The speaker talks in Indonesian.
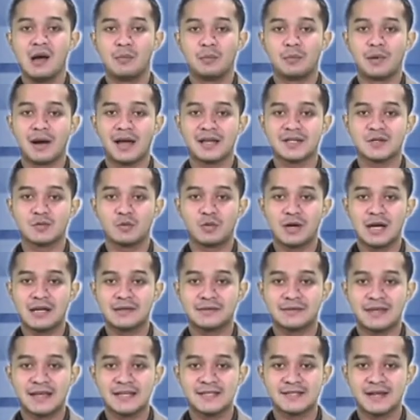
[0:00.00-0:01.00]
melangsungkan
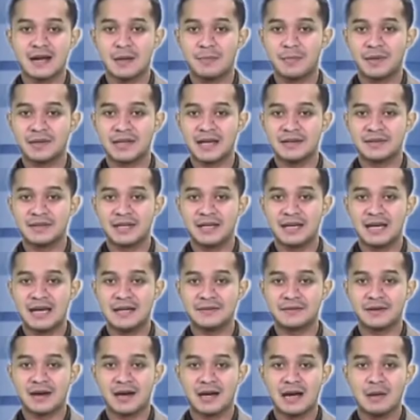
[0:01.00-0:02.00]
tes rapid
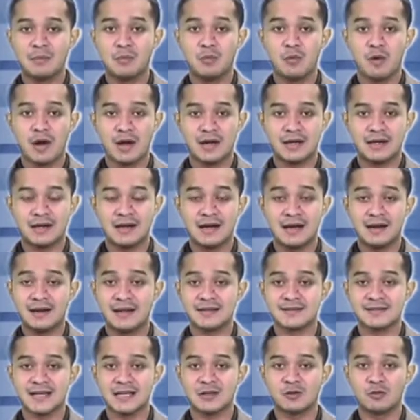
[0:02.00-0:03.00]
antigen terhadap warga
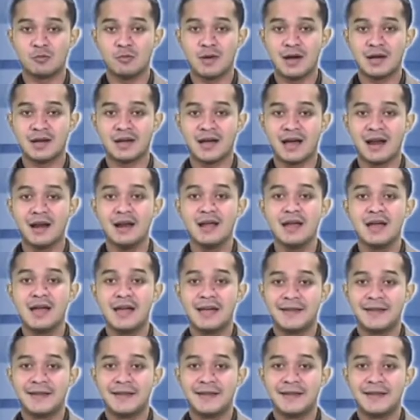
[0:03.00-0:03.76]
Desa Tumanggal